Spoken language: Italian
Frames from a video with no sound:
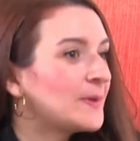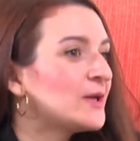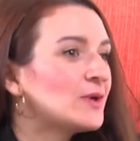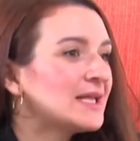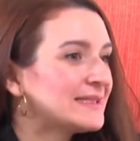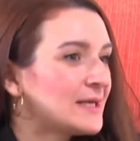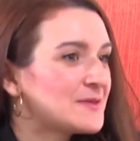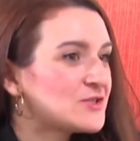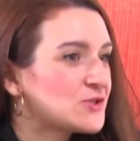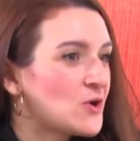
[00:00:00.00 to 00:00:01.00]
Per un'altra
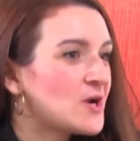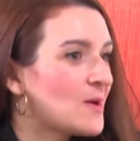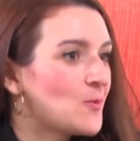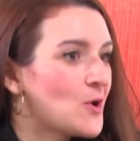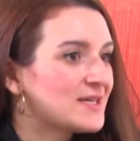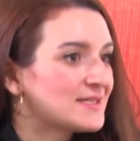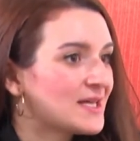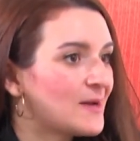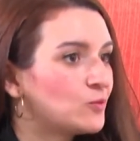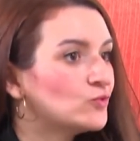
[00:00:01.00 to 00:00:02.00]
persona può
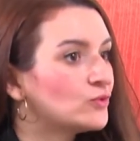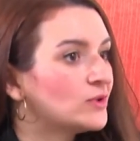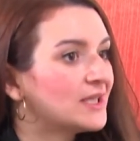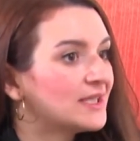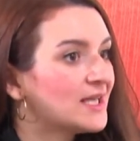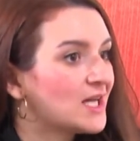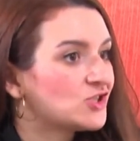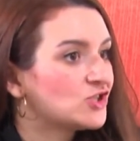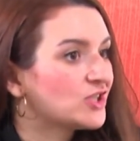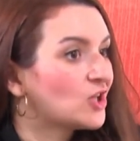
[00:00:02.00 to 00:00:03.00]
essere appunto una
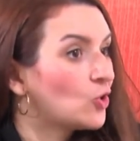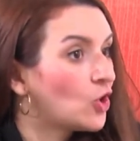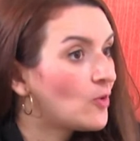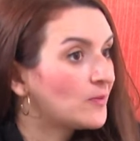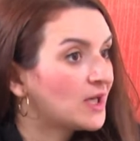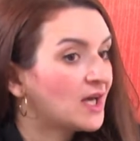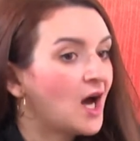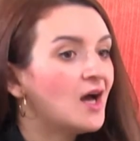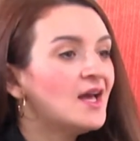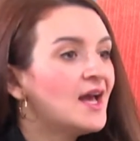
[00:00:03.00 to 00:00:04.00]
rinascita economica,